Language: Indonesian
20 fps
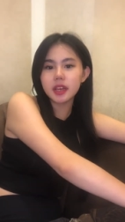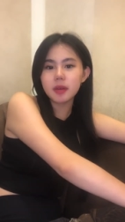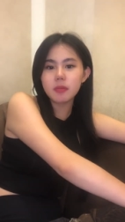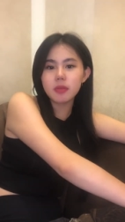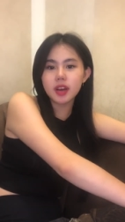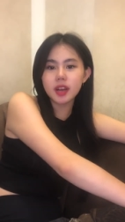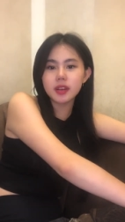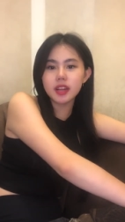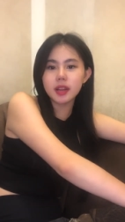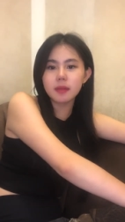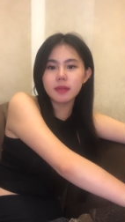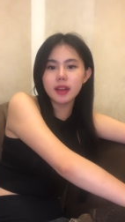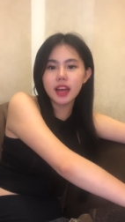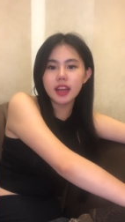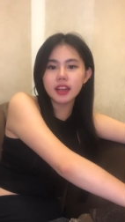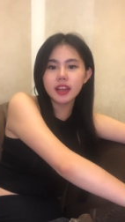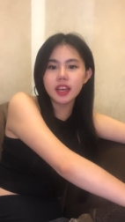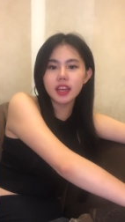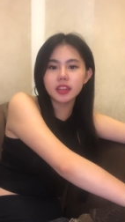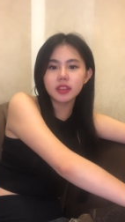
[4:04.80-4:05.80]
yang bukan dari
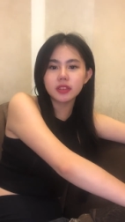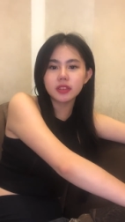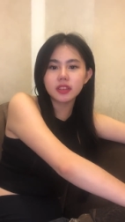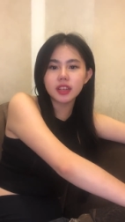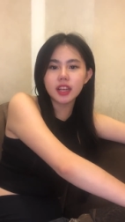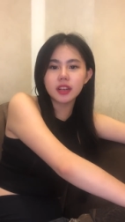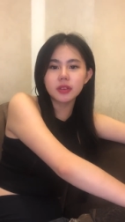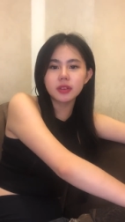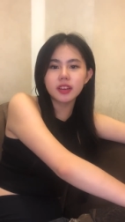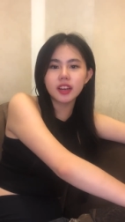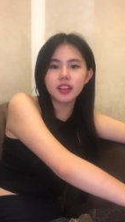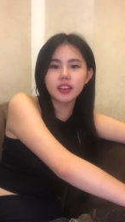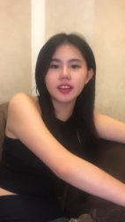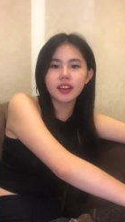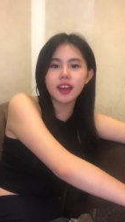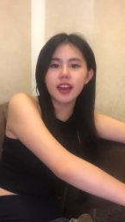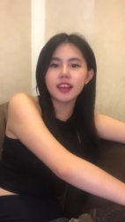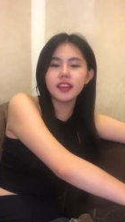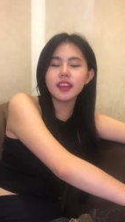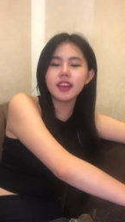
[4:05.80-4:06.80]
Belanda itu kandungan
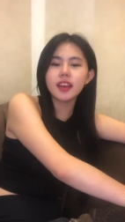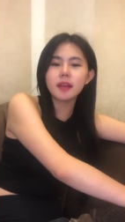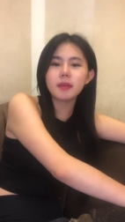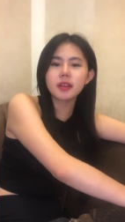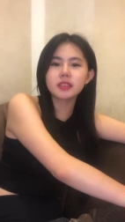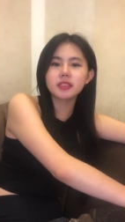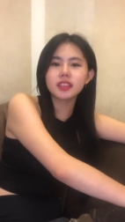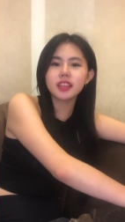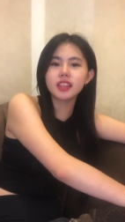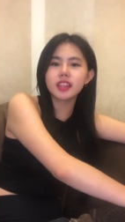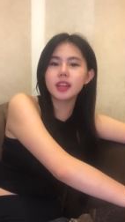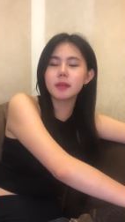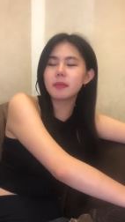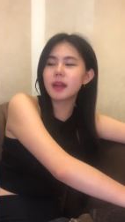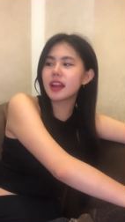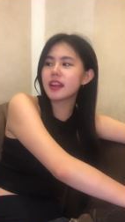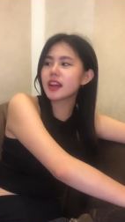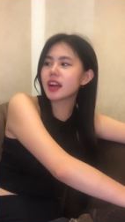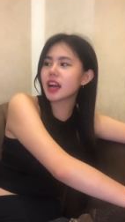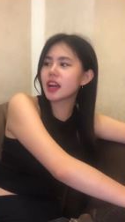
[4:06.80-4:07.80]
kak Iya maksudnya dari
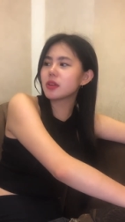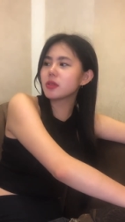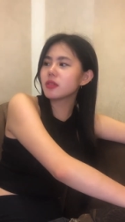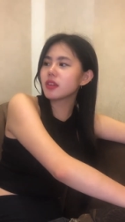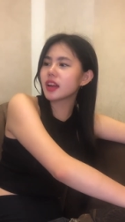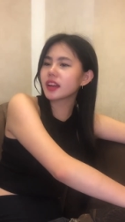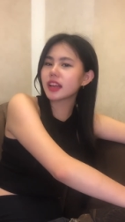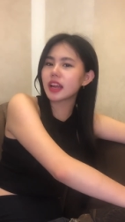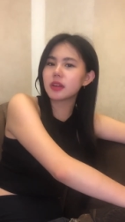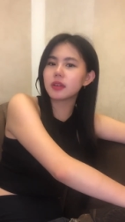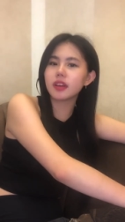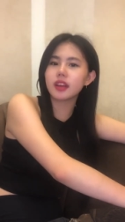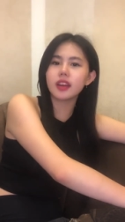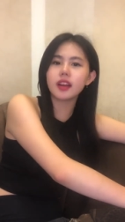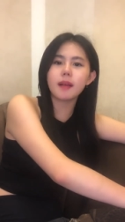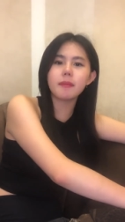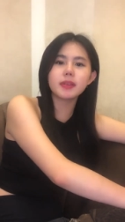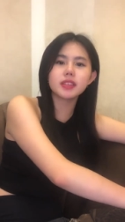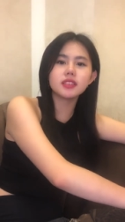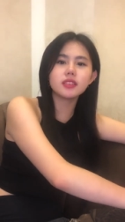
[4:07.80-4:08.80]
Belanda kandungan kandung Eh
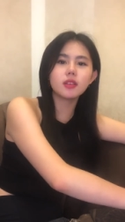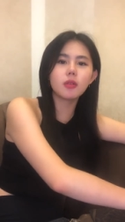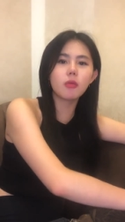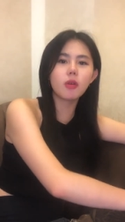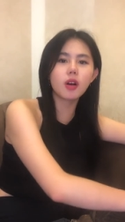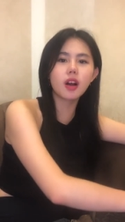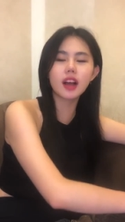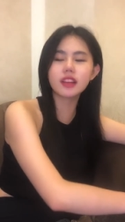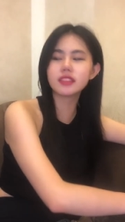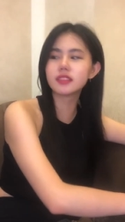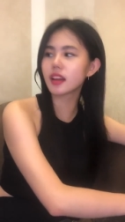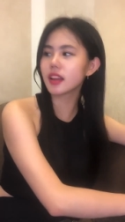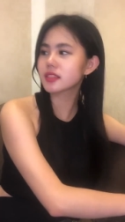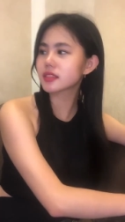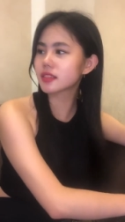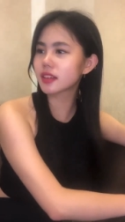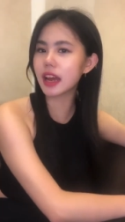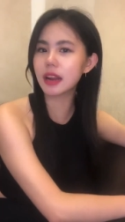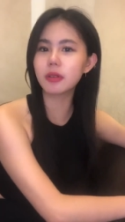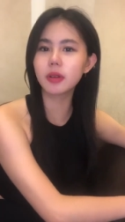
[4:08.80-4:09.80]
apa sih ngomong nggak
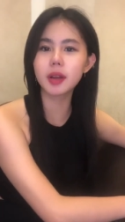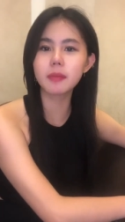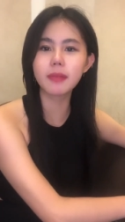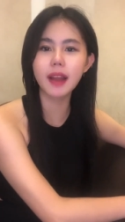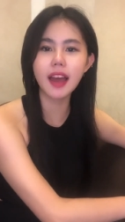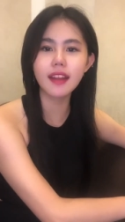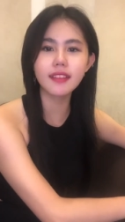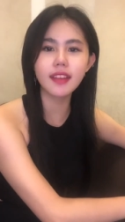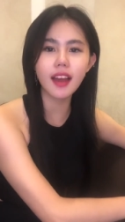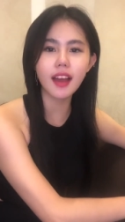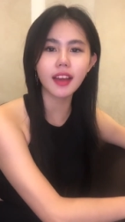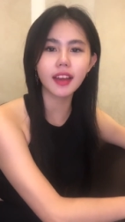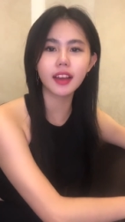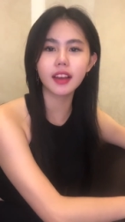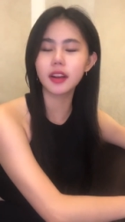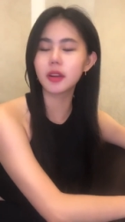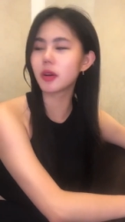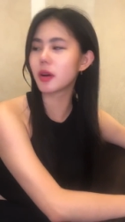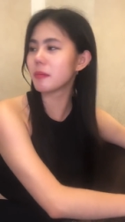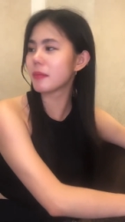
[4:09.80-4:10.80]
jelas kandungan Belanda Eh
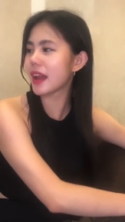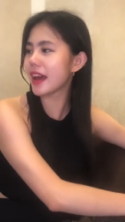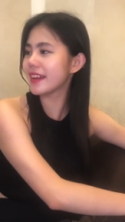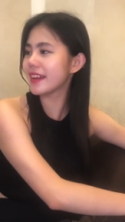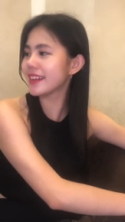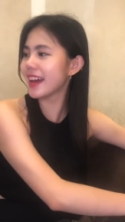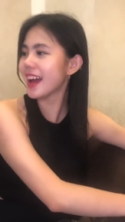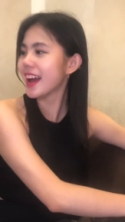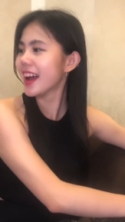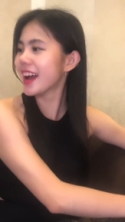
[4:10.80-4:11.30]
kandungan Belanda